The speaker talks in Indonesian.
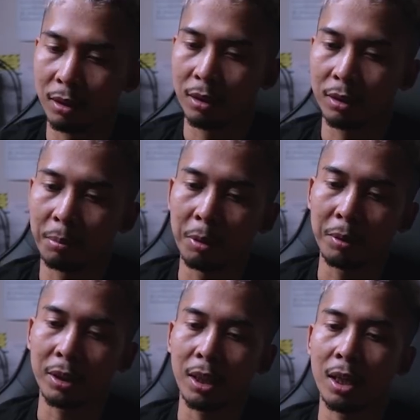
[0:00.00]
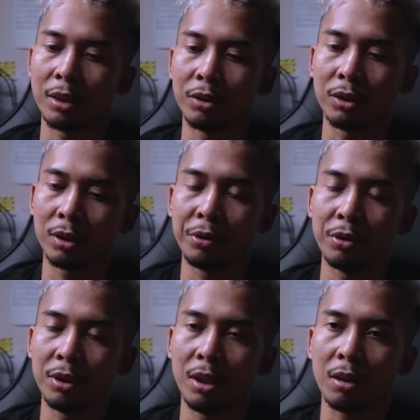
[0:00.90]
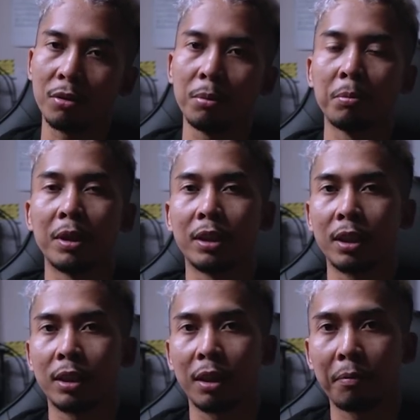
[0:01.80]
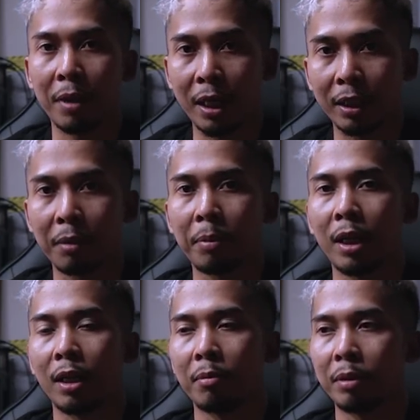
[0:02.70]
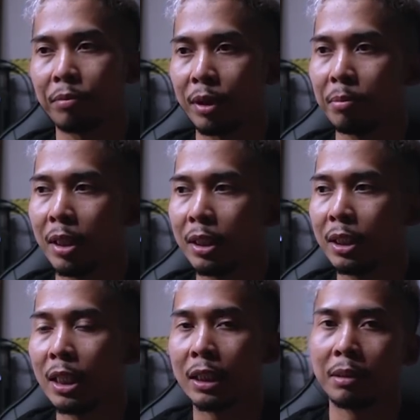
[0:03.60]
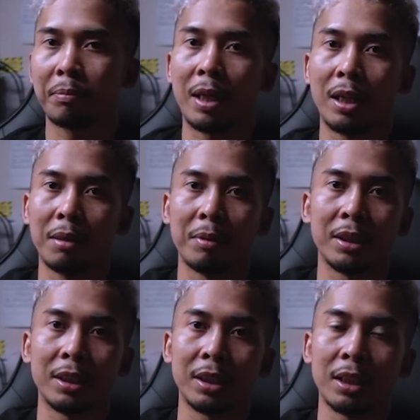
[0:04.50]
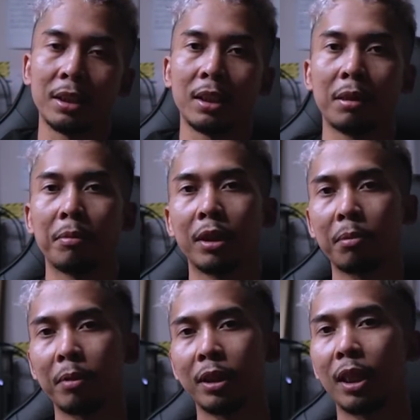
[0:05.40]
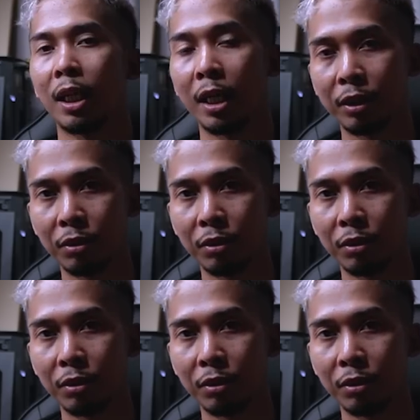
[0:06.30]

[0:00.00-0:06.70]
Sebelum kita lanjut video ini aku mau bercerita banyak pengalaman pribadi dan pengalaman kisah-kisah teman-teman yang lain